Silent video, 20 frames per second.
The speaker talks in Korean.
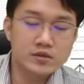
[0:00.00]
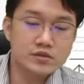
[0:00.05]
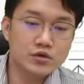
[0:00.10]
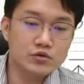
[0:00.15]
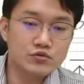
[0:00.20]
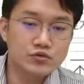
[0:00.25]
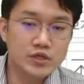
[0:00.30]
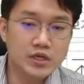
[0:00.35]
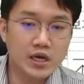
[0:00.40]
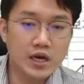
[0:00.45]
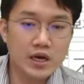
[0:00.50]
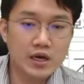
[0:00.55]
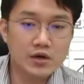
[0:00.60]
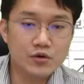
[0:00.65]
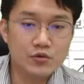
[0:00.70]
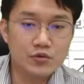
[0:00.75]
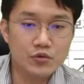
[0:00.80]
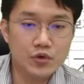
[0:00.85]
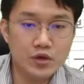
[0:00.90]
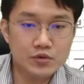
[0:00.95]

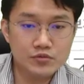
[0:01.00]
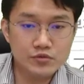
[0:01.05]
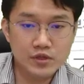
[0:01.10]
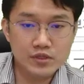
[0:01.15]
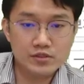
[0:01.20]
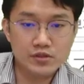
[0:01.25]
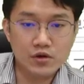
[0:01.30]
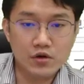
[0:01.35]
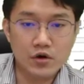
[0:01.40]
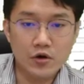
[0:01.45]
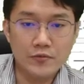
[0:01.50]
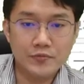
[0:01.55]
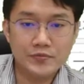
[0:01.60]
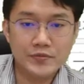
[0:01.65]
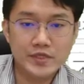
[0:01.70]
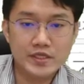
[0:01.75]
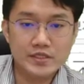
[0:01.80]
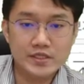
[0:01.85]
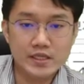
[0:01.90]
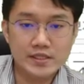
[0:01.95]
우리가
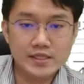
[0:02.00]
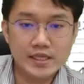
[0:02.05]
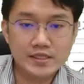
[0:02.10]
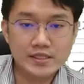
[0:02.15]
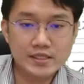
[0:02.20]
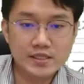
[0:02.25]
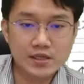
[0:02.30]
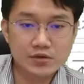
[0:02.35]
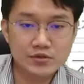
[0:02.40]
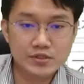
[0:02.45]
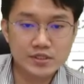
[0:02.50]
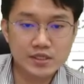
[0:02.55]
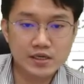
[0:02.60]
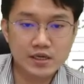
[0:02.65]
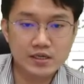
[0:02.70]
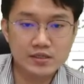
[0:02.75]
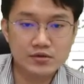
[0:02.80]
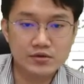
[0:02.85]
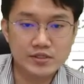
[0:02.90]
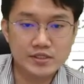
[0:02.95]
외부에서 이제 따따따로
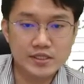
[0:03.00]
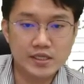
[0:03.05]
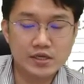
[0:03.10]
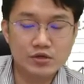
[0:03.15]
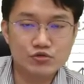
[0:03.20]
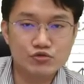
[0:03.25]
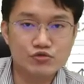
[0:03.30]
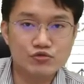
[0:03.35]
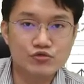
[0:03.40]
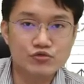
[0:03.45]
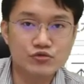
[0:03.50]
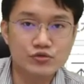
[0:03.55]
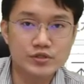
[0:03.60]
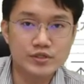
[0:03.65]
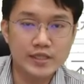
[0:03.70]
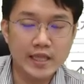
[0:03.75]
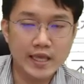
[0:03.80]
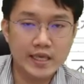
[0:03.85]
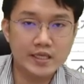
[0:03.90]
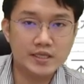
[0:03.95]
시작하는 거 있잖아요
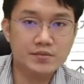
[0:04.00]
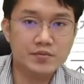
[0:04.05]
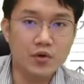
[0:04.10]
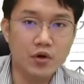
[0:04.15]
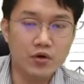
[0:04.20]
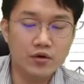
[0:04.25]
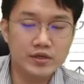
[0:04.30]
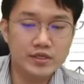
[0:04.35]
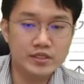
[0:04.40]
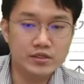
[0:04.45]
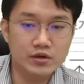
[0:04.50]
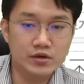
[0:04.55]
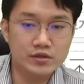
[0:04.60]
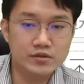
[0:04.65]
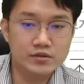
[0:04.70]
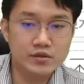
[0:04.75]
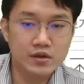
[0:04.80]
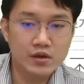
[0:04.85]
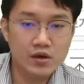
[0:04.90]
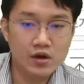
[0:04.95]
구글 네이버
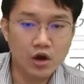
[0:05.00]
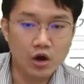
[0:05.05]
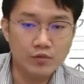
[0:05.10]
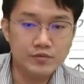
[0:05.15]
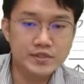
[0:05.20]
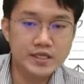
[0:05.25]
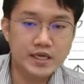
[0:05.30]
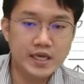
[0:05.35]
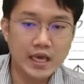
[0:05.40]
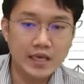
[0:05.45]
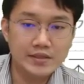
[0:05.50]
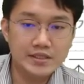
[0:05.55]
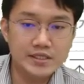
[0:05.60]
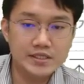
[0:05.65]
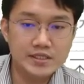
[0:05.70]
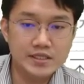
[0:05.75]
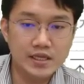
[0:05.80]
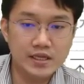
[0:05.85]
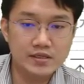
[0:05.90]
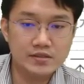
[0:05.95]
이런 검색
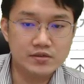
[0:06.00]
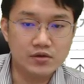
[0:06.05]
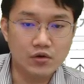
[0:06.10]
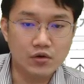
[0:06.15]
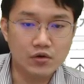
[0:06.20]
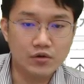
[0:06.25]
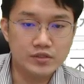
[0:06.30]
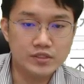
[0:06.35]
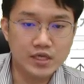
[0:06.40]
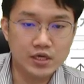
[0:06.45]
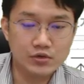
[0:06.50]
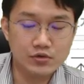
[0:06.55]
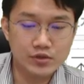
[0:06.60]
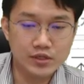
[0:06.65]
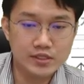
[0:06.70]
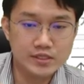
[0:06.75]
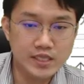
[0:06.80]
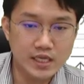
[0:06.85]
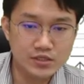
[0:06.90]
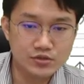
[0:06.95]
엔진에서
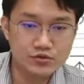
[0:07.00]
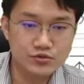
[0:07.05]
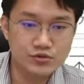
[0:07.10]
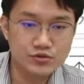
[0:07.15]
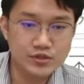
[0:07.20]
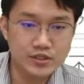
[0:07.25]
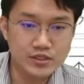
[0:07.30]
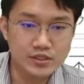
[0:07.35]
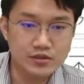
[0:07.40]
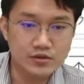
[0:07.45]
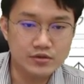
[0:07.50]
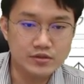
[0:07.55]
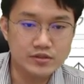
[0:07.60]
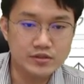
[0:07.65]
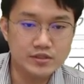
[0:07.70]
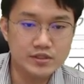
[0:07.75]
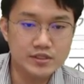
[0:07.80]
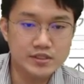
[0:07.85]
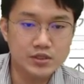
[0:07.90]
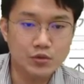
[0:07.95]
자유롭게 찾을 수 있는
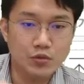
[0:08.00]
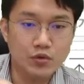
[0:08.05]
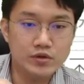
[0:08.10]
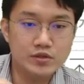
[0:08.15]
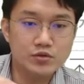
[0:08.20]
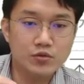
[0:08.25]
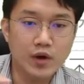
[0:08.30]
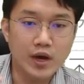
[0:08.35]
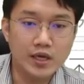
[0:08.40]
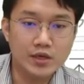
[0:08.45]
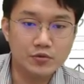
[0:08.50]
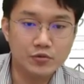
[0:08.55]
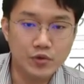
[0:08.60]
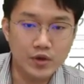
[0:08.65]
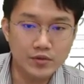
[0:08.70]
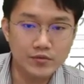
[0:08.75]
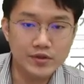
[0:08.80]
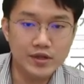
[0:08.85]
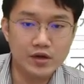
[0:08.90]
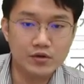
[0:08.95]
것들을 이제 월드와이
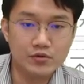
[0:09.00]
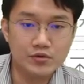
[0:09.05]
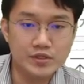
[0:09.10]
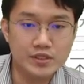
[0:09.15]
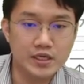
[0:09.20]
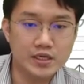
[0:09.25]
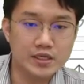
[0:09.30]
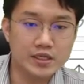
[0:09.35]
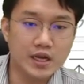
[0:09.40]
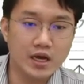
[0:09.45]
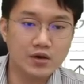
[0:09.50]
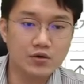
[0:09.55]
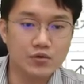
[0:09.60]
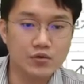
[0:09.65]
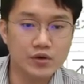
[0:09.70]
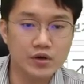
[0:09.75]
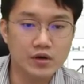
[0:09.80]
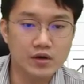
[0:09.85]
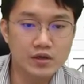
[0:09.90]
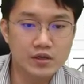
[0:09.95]
웹이라고 이야기를
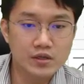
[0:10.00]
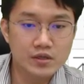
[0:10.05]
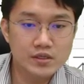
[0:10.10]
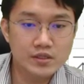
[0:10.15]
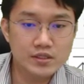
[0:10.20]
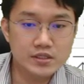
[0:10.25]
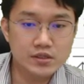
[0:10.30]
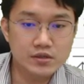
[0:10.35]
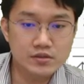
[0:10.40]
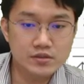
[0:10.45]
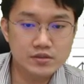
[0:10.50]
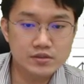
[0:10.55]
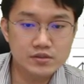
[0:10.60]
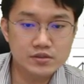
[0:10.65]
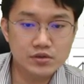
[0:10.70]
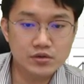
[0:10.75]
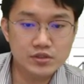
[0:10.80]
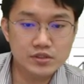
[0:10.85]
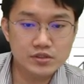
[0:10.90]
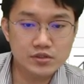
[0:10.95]
하고요
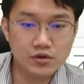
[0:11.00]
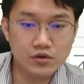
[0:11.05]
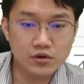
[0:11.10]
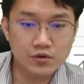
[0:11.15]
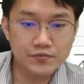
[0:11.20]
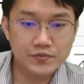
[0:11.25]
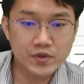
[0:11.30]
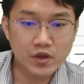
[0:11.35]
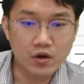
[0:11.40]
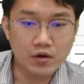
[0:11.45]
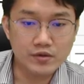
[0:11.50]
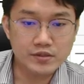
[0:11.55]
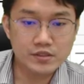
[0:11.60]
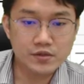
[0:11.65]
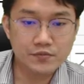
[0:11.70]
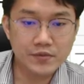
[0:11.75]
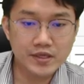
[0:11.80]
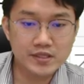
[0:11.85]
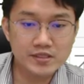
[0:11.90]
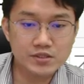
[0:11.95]
이거는 여기서 어,
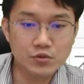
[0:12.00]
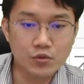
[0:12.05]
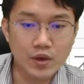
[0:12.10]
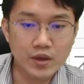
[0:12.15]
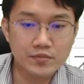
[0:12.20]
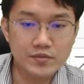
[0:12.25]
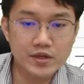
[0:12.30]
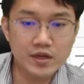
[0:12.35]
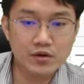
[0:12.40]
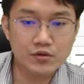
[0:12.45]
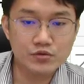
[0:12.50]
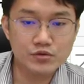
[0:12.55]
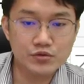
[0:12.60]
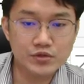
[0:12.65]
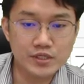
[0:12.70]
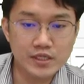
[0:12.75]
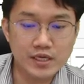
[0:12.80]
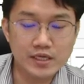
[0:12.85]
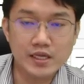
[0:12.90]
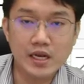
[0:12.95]
서페이스 웹이라고도
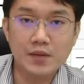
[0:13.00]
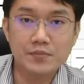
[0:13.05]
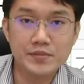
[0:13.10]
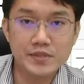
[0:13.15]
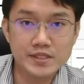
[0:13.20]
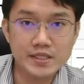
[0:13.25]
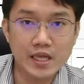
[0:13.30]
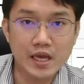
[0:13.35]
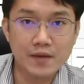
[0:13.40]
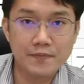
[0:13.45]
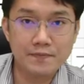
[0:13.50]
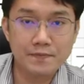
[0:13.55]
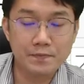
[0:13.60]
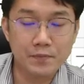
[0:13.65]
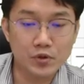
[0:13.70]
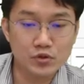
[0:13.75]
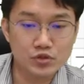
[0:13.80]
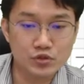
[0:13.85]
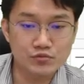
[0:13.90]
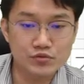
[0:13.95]
이야기를 합니다
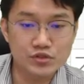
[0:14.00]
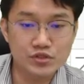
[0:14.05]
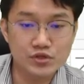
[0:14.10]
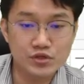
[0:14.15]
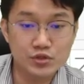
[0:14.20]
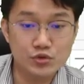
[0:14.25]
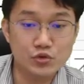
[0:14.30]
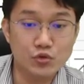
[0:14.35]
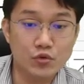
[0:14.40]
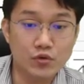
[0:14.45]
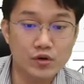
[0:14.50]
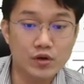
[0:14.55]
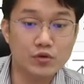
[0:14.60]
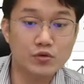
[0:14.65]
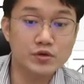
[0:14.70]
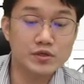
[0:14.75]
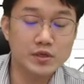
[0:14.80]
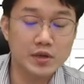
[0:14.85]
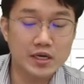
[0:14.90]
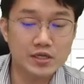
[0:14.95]
뭐 전문적인
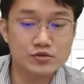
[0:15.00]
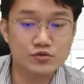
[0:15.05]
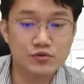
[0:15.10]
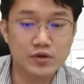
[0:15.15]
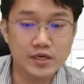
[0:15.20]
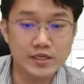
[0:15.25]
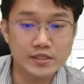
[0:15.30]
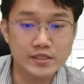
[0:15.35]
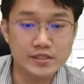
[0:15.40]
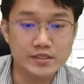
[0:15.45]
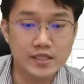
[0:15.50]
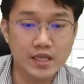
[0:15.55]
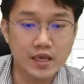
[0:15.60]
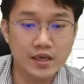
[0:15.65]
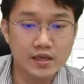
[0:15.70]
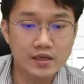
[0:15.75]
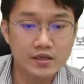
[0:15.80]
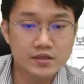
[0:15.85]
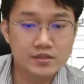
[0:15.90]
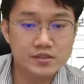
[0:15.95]
용어라고 할 수가
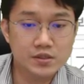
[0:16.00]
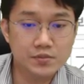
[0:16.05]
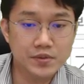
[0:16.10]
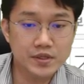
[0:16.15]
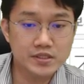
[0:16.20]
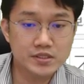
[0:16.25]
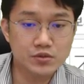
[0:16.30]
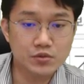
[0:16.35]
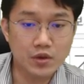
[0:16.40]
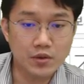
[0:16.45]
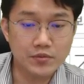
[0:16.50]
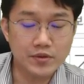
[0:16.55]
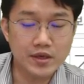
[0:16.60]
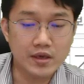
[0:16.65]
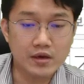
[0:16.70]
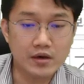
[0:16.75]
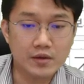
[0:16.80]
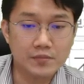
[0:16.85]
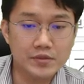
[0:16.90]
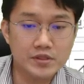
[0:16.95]
있는데 서페이스
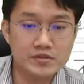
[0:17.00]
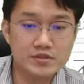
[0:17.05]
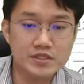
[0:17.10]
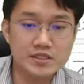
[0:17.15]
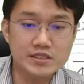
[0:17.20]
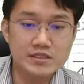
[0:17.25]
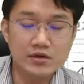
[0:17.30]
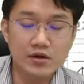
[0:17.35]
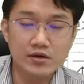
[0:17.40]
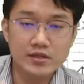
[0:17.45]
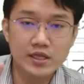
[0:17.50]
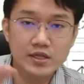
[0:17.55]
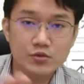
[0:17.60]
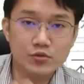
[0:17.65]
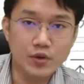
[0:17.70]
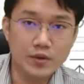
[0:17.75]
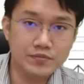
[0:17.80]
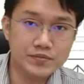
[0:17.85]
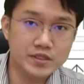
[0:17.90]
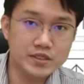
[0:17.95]
웹이에요 한마디로
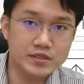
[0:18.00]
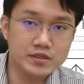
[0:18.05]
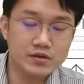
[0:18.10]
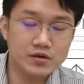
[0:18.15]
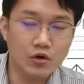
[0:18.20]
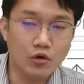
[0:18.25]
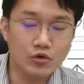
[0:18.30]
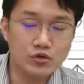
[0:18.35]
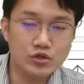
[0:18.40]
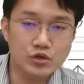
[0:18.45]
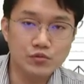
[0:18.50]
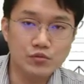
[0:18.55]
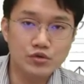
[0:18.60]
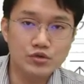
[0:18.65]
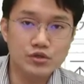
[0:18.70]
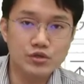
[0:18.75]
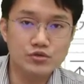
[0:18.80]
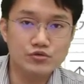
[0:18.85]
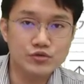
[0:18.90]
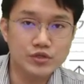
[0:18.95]
드러난 웹들 어,
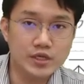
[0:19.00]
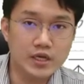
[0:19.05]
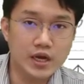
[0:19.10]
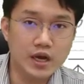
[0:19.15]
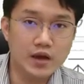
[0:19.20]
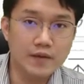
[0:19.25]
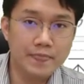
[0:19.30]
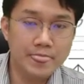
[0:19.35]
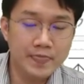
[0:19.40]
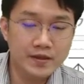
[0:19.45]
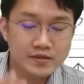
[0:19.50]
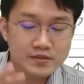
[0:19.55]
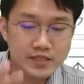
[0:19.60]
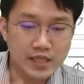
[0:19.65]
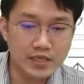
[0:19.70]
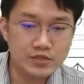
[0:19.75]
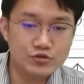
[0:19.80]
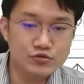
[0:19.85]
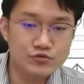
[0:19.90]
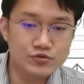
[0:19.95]
정보들을 우리가 보니까
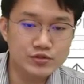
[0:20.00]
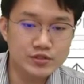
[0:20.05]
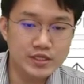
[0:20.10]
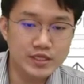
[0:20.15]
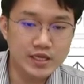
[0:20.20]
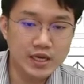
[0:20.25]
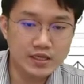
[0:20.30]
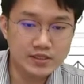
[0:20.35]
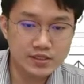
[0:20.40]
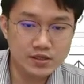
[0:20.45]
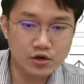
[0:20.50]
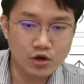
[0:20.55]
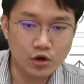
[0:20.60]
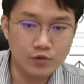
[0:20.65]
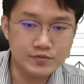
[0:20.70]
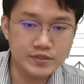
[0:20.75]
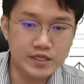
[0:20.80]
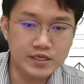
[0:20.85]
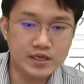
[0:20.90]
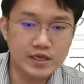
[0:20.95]
대중들이 항상
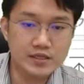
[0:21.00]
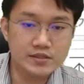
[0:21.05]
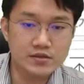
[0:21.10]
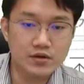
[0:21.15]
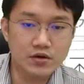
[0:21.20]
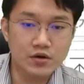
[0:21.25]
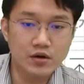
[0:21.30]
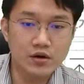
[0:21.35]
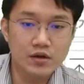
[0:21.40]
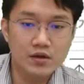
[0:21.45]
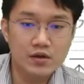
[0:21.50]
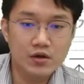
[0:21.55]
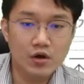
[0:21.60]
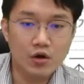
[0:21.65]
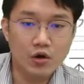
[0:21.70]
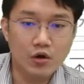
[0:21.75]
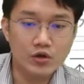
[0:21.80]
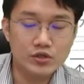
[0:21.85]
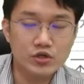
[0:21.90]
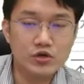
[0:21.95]
검색해서
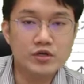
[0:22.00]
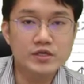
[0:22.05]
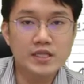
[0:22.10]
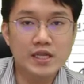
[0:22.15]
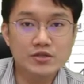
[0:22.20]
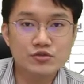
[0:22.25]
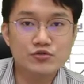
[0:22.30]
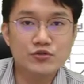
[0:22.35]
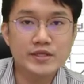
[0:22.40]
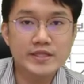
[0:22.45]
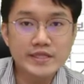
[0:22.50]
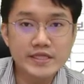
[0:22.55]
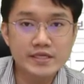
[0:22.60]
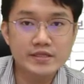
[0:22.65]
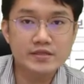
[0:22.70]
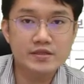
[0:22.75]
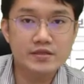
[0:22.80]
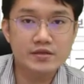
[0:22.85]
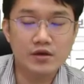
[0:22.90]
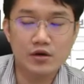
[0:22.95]
어, 접근할 수
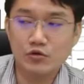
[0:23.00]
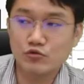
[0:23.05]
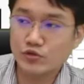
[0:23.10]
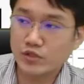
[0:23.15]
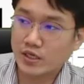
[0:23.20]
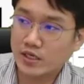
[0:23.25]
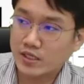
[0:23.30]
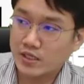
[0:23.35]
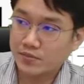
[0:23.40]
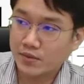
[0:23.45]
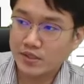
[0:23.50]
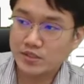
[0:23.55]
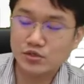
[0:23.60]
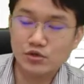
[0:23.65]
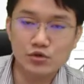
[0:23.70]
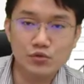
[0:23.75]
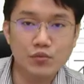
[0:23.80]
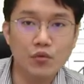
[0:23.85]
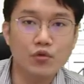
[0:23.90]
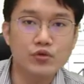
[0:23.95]
있는 어, 우리가
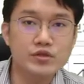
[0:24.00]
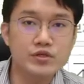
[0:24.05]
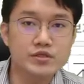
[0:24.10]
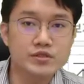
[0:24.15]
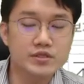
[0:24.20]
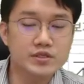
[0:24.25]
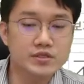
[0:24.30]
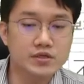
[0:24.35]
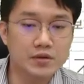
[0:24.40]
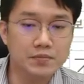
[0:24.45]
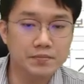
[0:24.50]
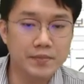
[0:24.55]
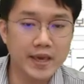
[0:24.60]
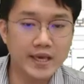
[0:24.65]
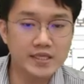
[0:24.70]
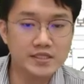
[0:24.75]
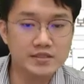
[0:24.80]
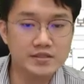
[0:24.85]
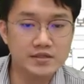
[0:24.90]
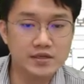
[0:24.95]
일반적으로 보는 그런
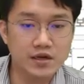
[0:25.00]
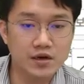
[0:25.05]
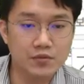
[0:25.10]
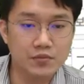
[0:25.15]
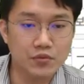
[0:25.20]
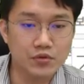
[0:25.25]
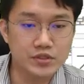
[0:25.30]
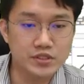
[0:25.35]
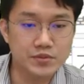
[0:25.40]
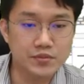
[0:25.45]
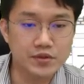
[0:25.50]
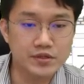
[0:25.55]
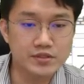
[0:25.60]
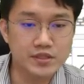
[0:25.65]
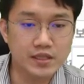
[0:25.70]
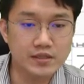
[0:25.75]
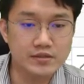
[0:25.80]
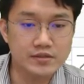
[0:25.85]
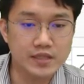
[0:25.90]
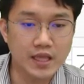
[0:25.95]
페이지들이라고 보시면
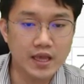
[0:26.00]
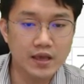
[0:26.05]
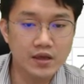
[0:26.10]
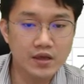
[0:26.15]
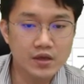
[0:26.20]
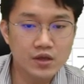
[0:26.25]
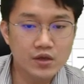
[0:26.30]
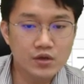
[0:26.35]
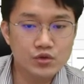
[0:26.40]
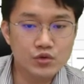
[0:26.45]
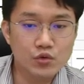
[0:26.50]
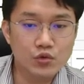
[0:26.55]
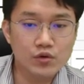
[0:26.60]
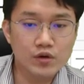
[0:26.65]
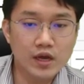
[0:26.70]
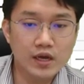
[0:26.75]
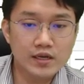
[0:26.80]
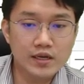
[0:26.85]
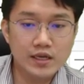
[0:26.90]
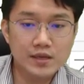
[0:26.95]
되는데
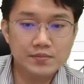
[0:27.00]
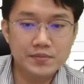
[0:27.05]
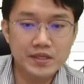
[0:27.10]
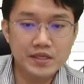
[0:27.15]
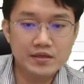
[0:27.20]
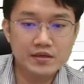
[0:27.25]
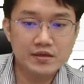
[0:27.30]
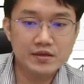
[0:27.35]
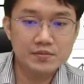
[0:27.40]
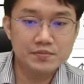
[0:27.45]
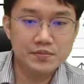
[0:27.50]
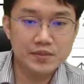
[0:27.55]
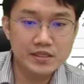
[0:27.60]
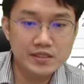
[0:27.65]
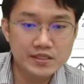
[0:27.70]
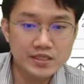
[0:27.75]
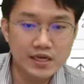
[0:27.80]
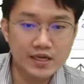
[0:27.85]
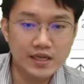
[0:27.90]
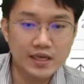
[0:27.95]
요거는 하나의 빙,
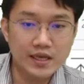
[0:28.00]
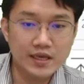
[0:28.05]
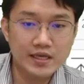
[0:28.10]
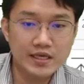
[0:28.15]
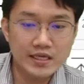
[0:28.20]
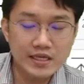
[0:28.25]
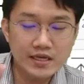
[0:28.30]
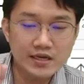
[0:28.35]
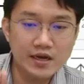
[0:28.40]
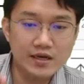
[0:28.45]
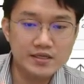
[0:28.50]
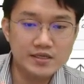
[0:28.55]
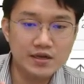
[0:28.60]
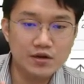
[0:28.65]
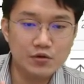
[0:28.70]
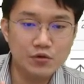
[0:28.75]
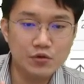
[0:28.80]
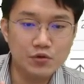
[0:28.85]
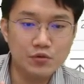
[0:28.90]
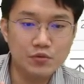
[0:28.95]
빙산의
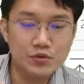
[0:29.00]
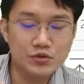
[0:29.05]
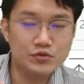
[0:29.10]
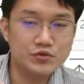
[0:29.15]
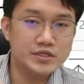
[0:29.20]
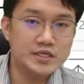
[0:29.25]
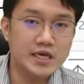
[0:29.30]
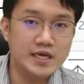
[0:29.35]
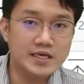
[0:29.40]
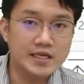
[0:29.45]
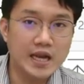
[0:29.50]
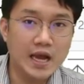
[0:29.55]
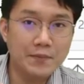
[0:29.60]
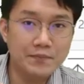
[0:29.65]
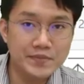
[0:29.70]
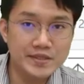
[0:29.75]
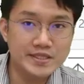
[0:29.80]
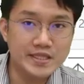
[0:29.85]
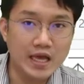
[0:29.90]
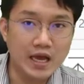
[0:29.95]
일각이라고 보통 이야기를
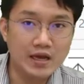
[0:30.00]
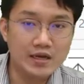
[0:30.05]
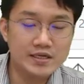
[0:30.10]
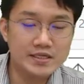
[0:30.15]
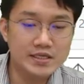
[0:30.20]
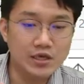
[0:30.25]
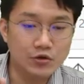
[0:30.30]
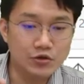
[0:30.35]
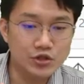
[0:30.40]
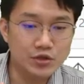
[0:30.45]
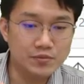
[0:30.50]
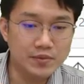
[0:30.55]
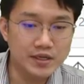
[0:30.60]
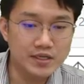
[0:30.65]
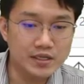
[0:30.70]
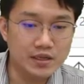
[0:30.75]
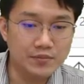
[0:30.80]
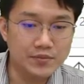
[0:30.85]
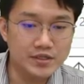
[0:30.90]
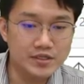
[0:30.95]
합니다 그게 어떤
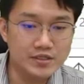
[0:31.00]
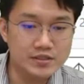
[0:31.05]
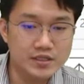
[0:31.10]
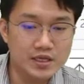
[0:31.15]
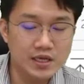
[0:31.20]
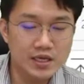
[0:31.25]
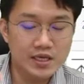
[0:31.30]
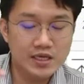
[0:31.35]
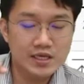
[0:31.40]
말이냐면은